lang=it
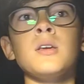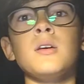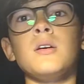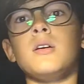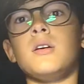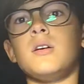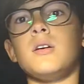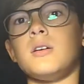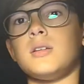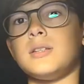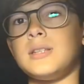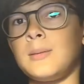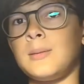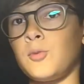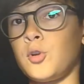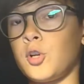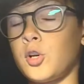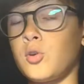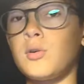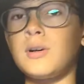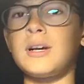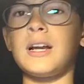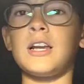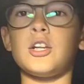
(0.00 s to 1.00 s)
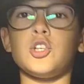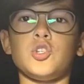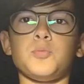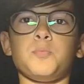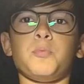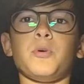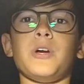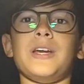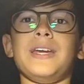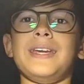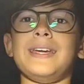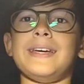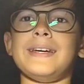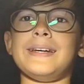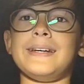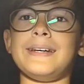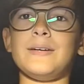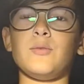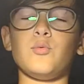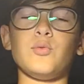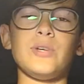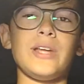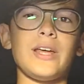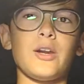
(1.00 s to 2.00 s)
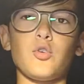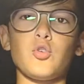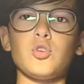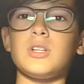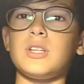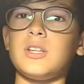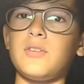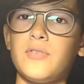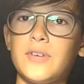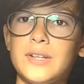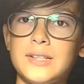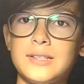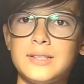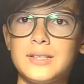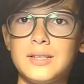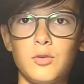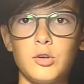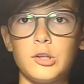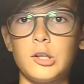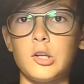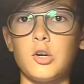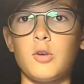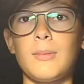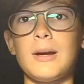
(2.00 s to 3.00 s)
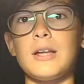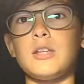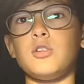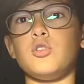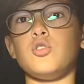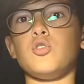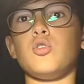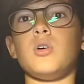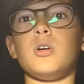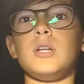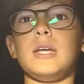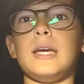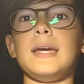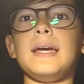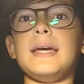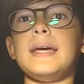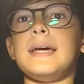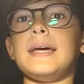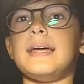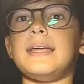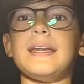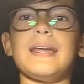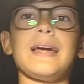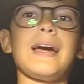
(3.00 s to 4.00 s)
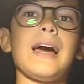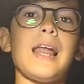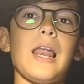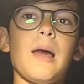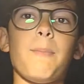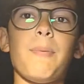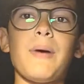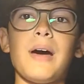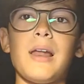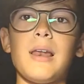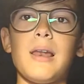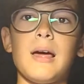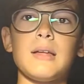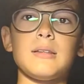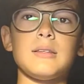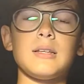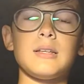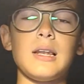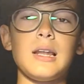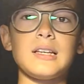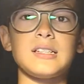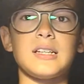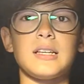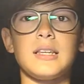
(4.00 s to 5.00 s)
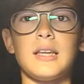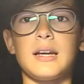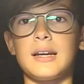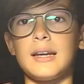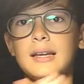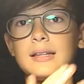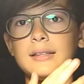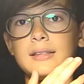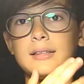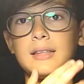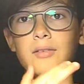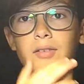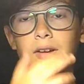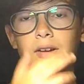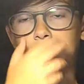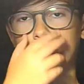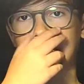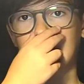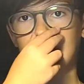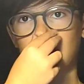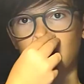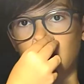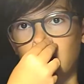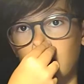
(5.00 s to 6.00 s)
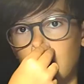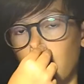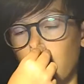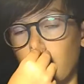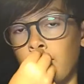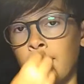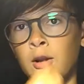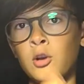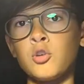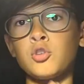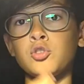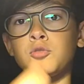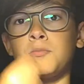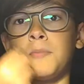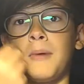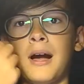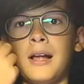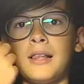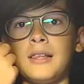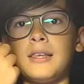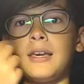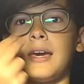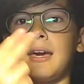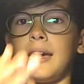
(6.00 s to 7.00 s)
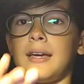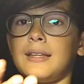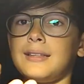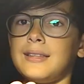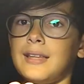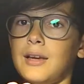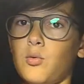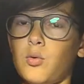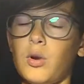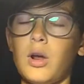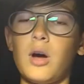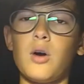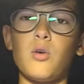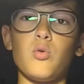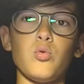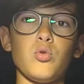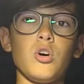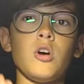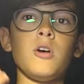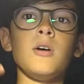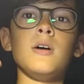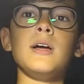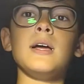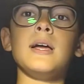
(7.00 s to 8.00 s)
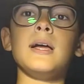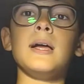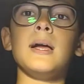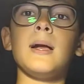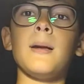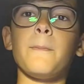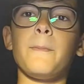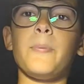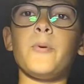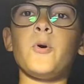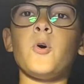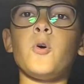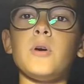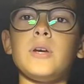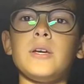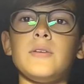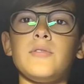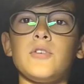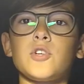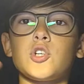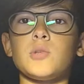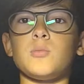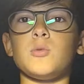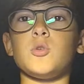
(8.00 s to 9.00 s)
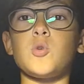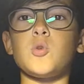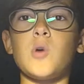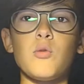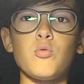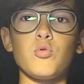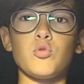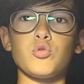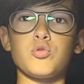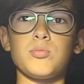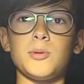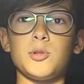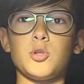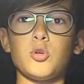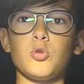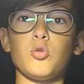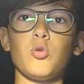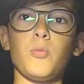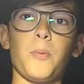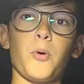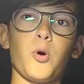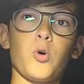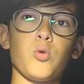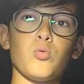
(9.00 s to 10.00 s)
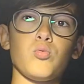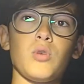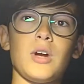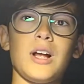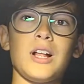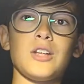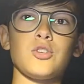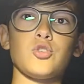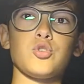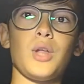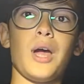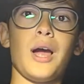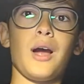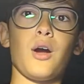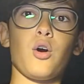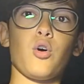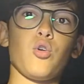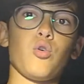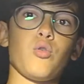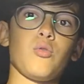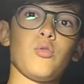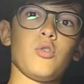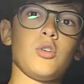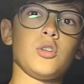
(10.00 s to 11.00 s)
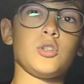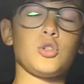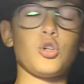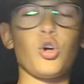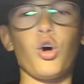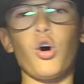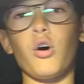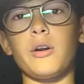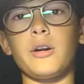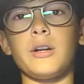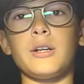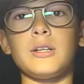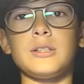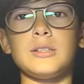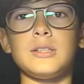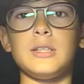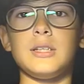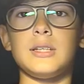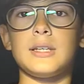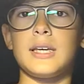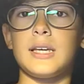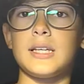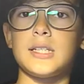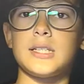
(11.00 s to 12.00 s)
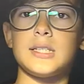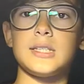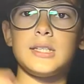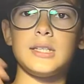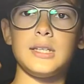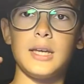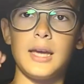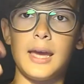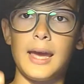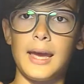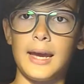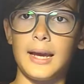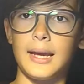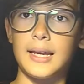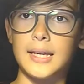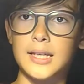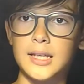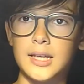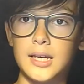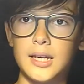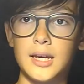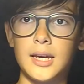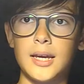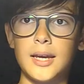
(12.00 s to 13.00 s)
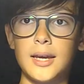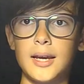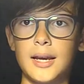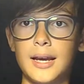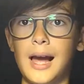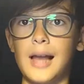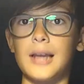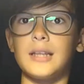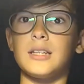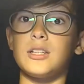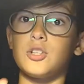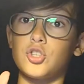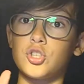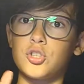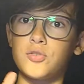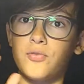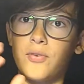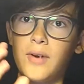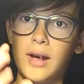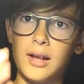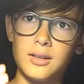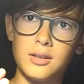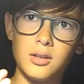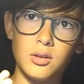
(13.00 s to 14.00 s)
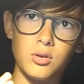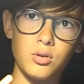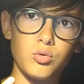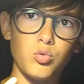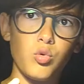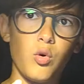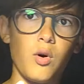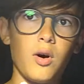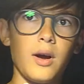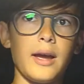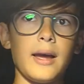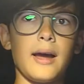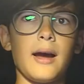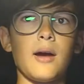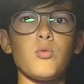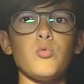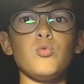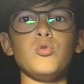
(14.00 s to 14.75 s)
Segniamo noi con Kalinic. Poi eh, un errore difensivo di Romagnoli regala palla a Lasagna che davanti a Donnarumma non sbaglia ed è 1-1. Poi facciamo il 2-1 subito dopo con un calcio d'angolo, torre di Chessy e eh, eh, Kalinic fa il 2-1.